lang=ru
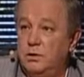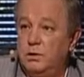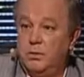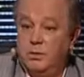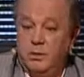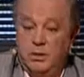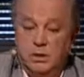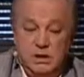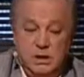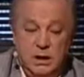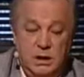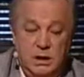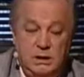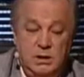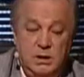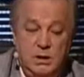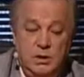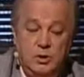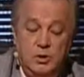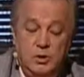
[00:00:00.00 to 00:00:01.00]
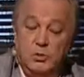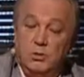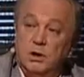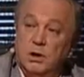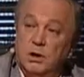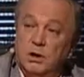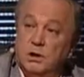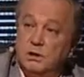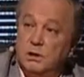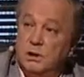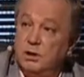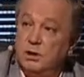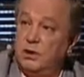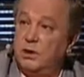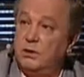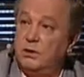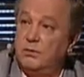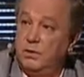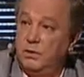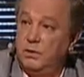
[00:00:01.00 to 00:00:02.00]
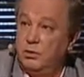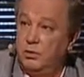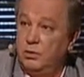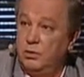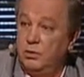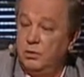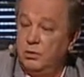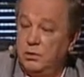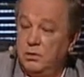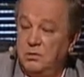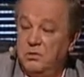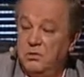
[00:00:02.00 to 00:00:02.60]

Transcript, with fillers: Например, если я знаю, что мне разрешат вернуть,